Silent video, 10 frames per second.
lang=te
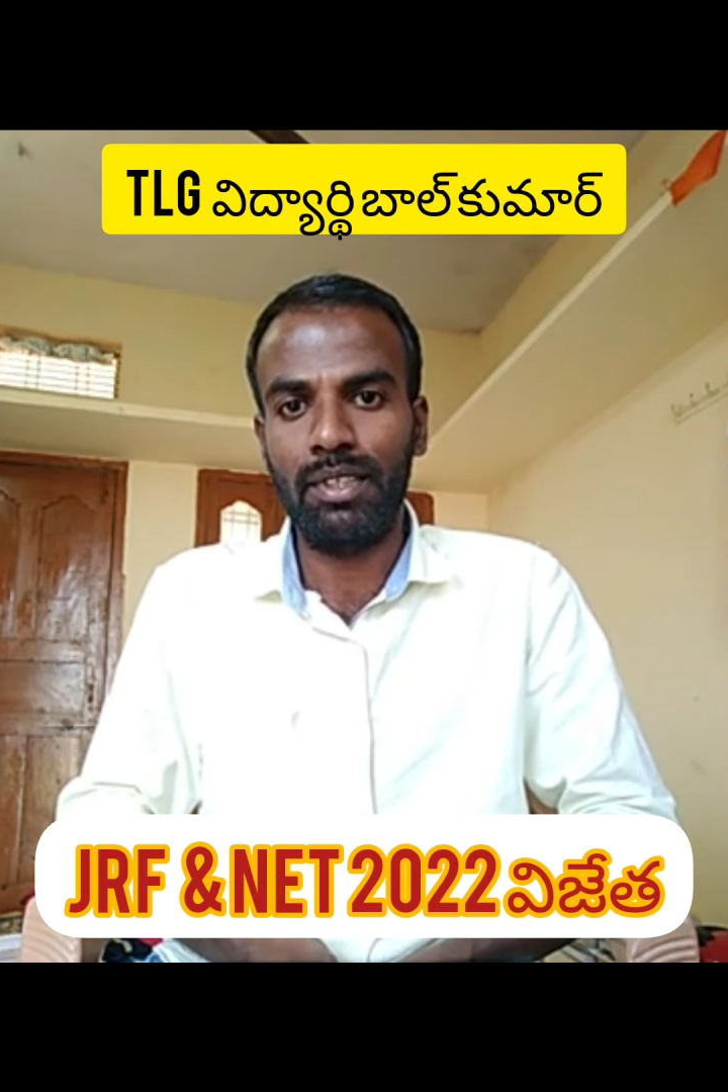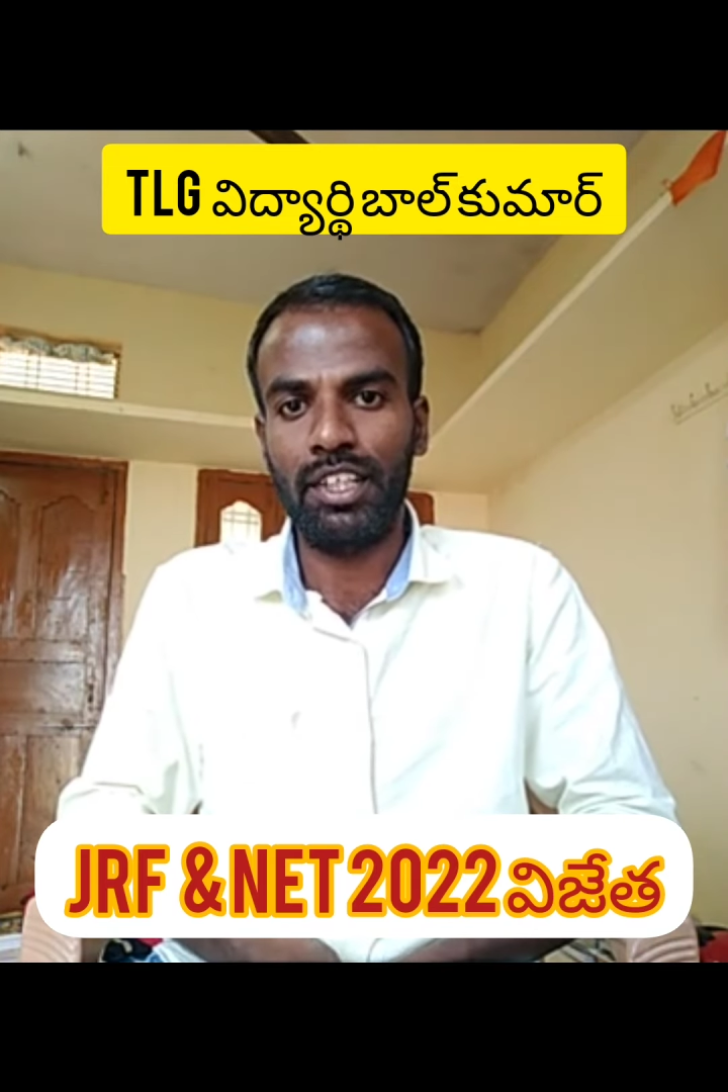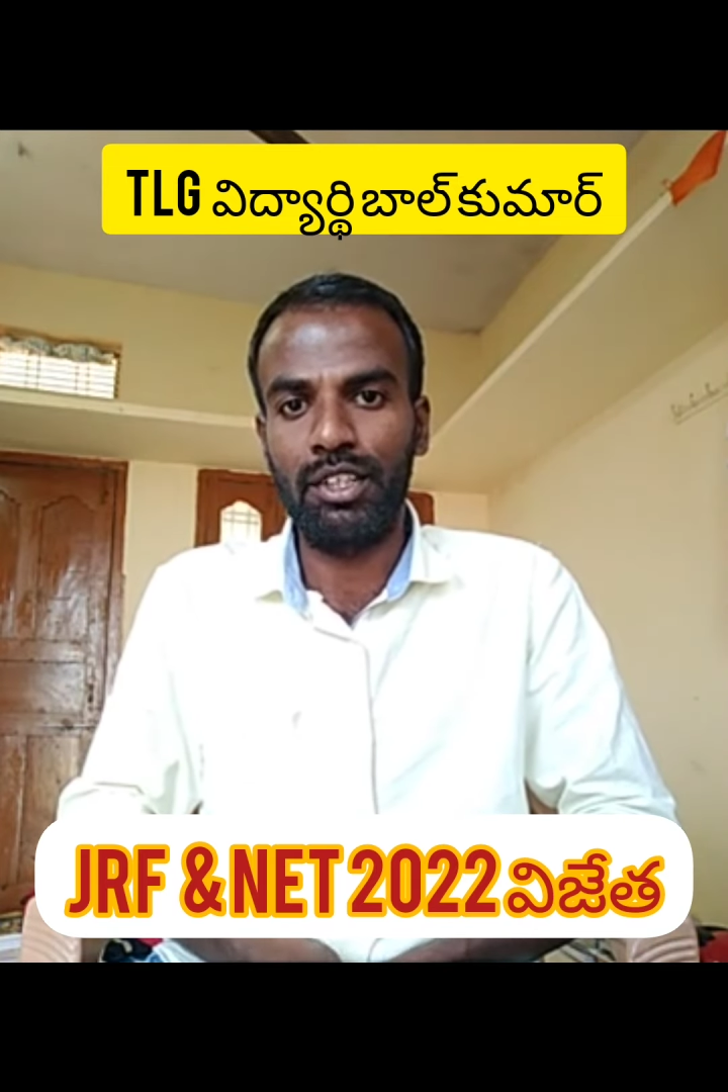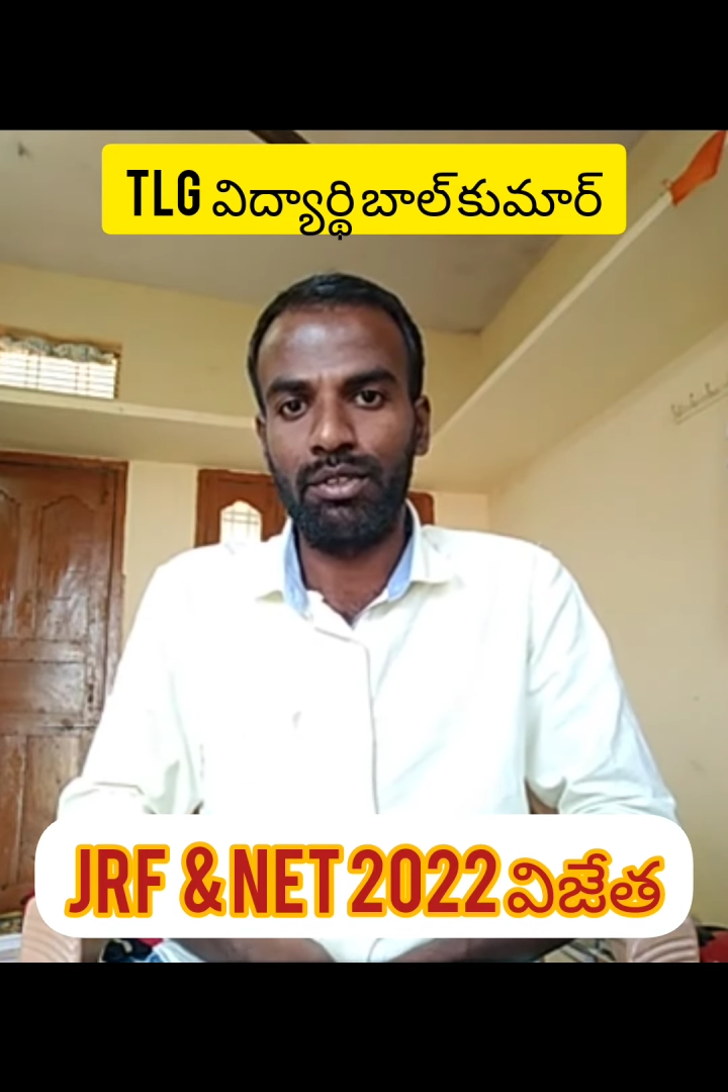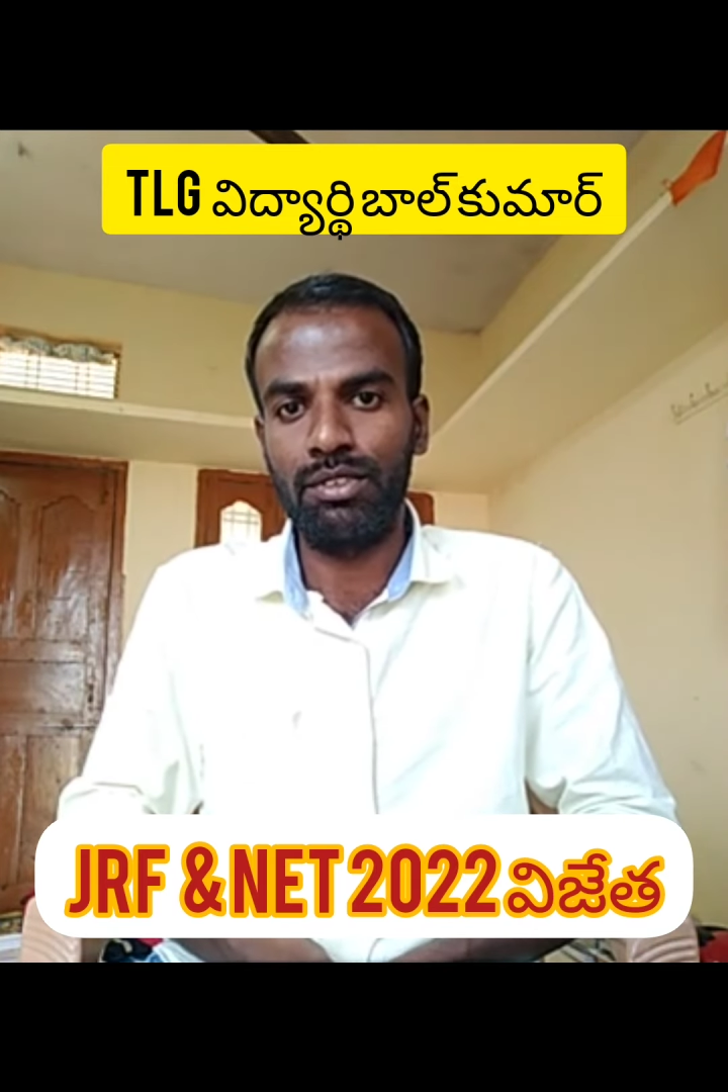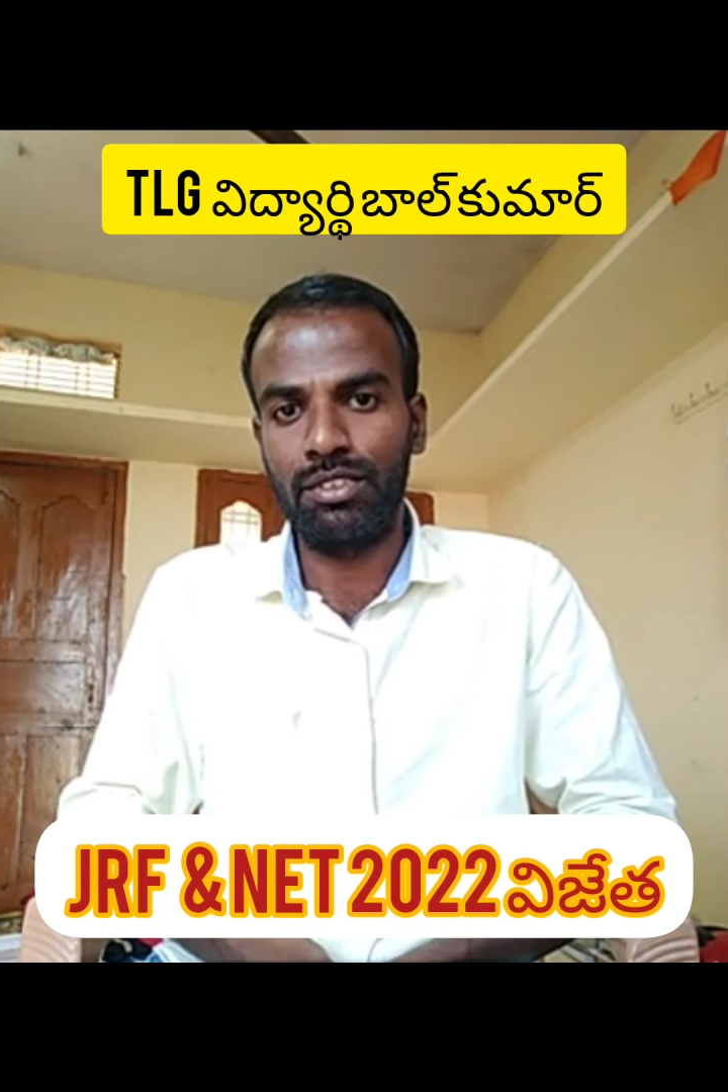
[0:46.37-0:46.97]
ఇడికోచు